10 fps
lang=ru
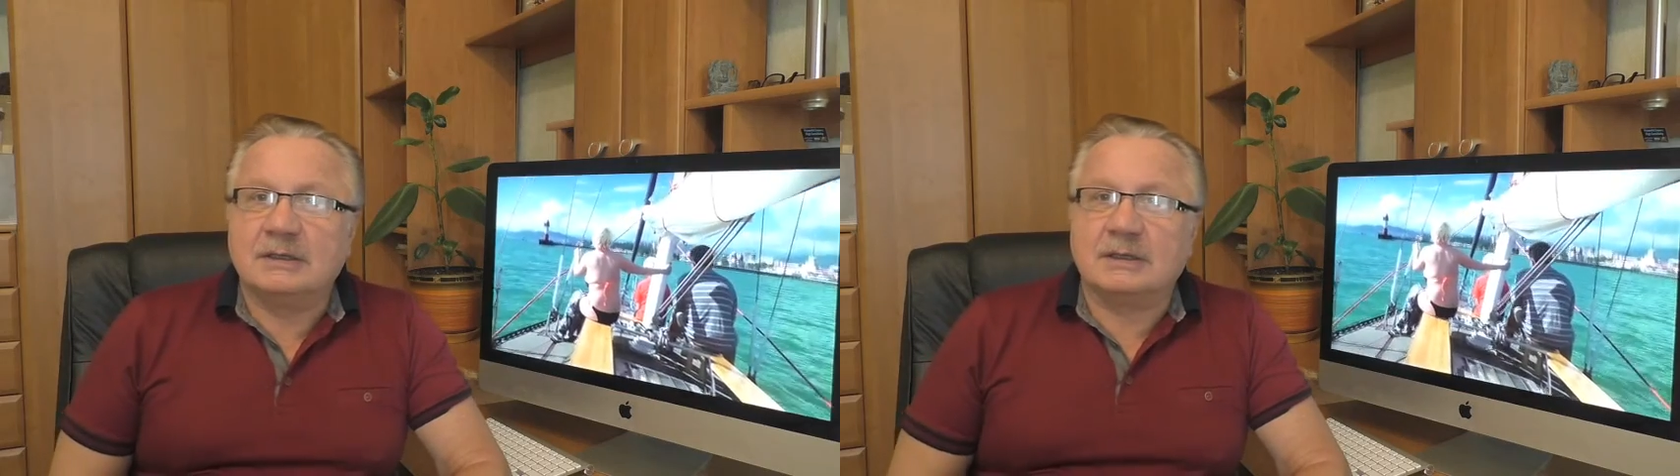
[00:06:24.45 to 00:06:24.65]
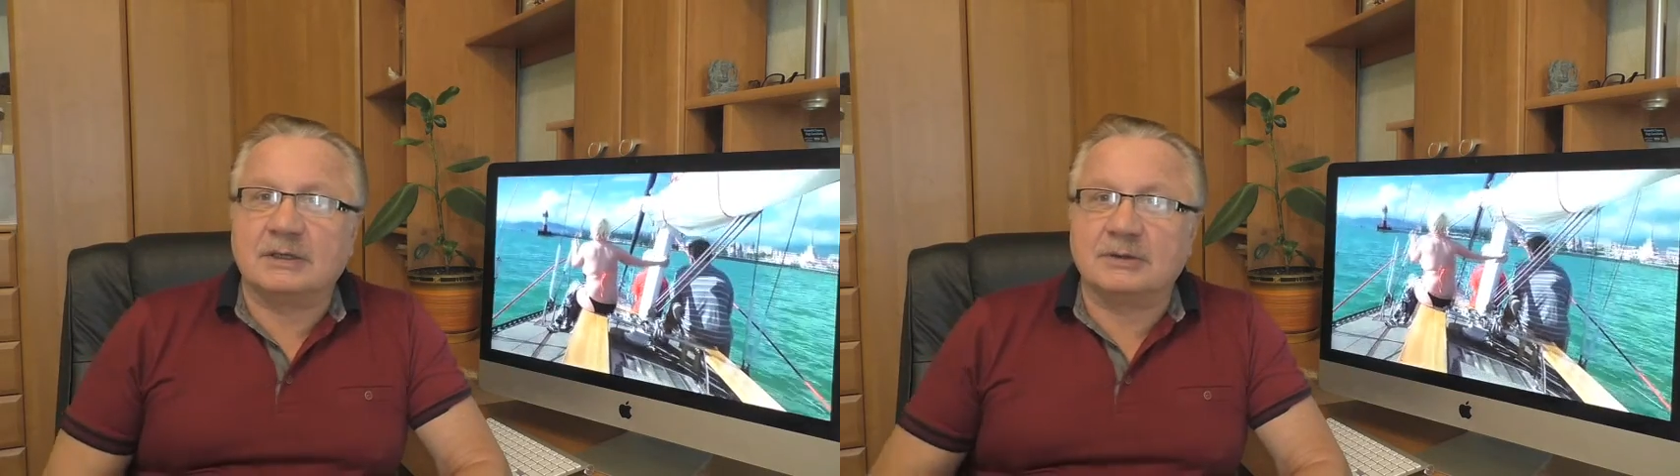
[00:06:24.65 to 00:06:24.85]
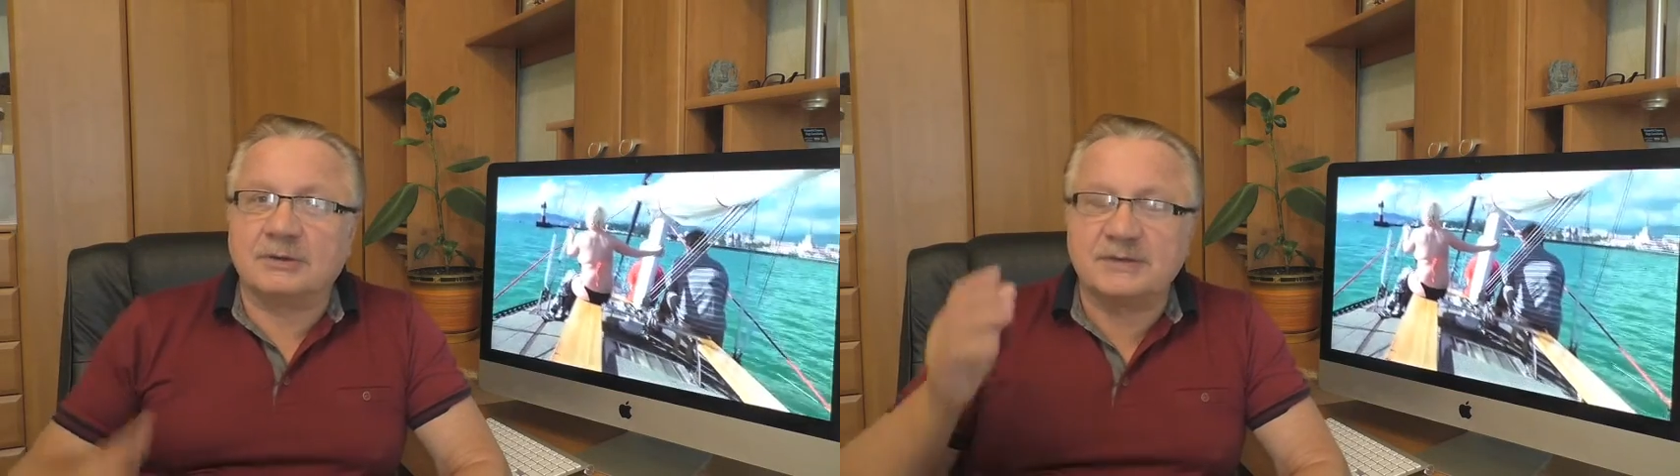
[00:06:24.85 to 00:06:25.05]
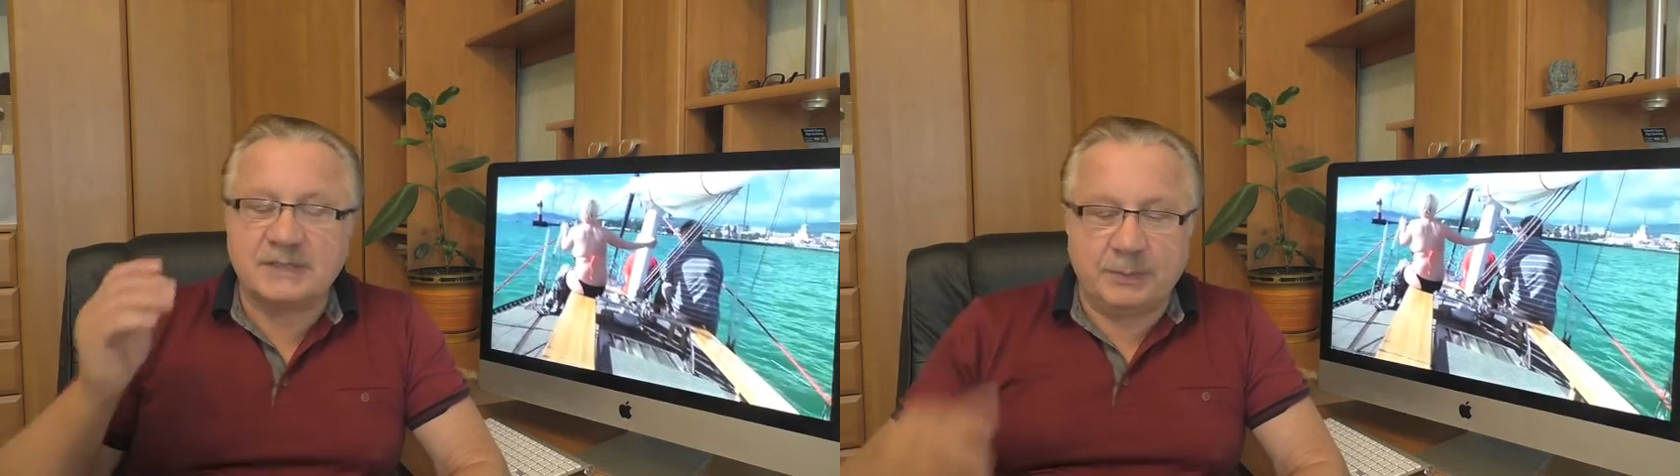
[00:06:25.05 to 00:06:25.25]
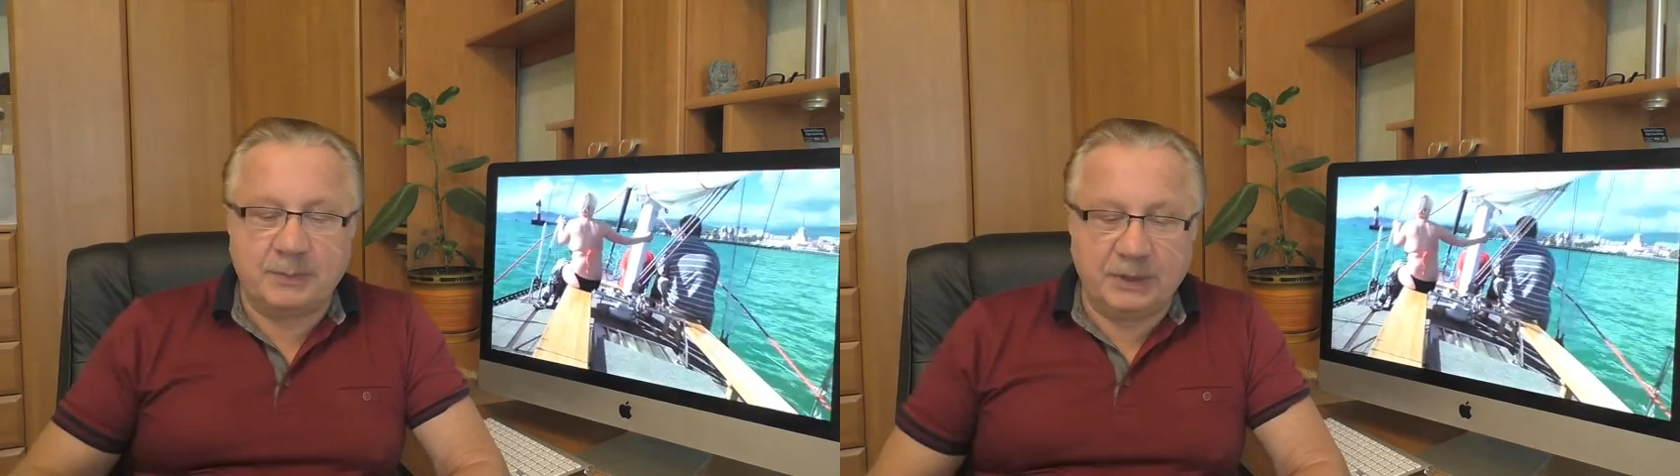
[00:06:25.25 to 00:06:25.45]
которого
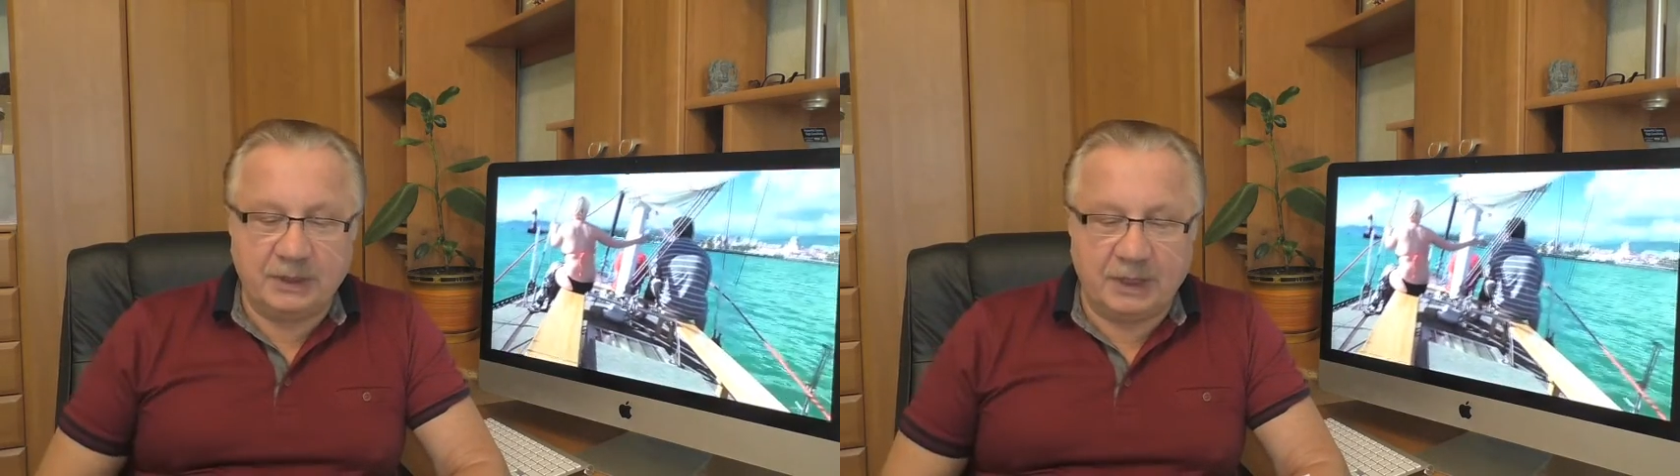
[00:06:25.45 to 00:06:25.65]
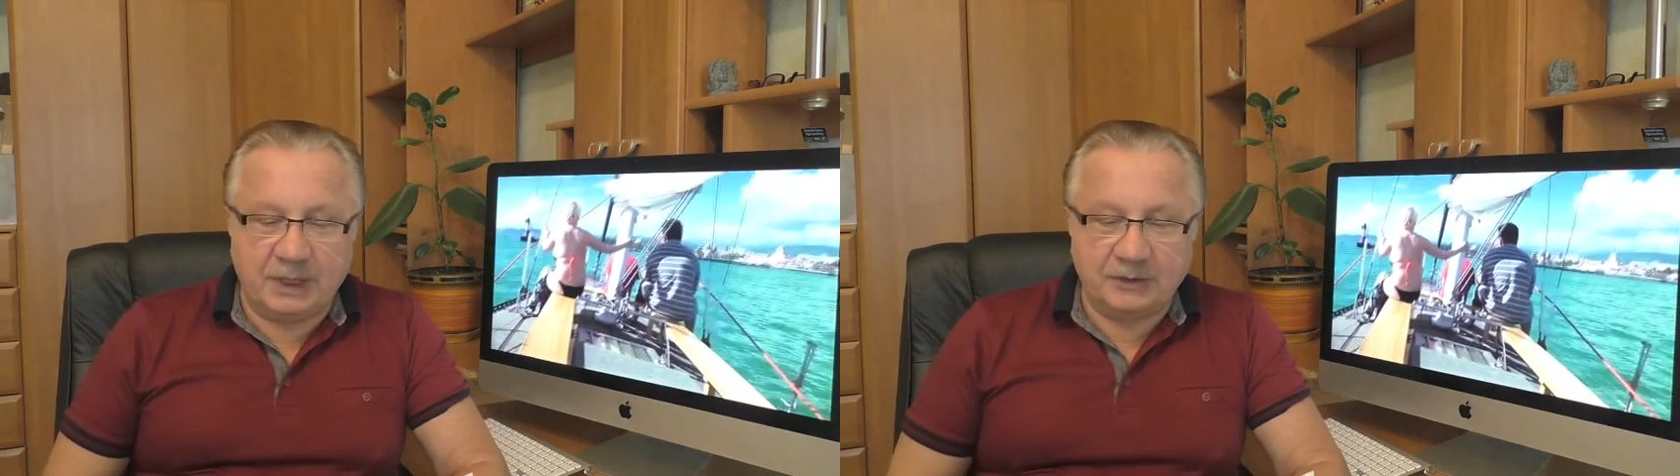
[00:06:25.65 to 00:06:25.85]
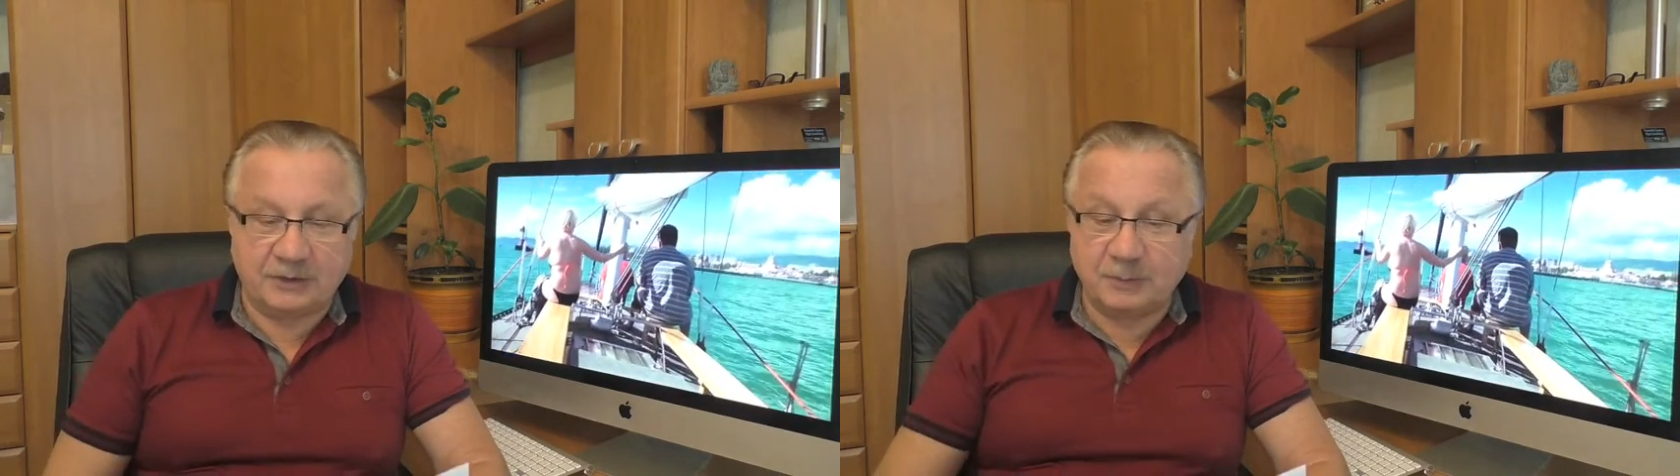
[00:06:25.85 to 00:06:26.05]
все пинают.